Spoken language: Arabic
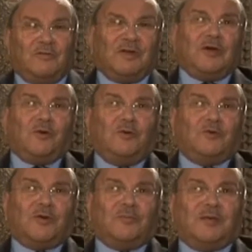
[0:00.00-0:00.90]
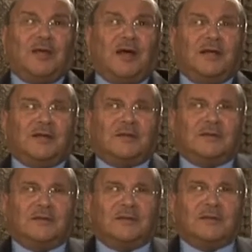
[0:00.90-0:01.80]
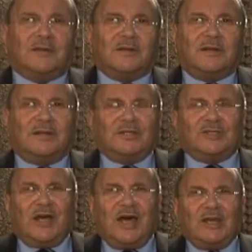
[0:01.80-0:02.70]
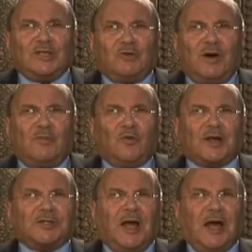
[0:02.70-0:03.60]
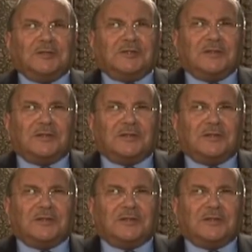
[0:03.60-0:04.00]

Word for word: فيقول ربي أهانن جاء الجواب ردعا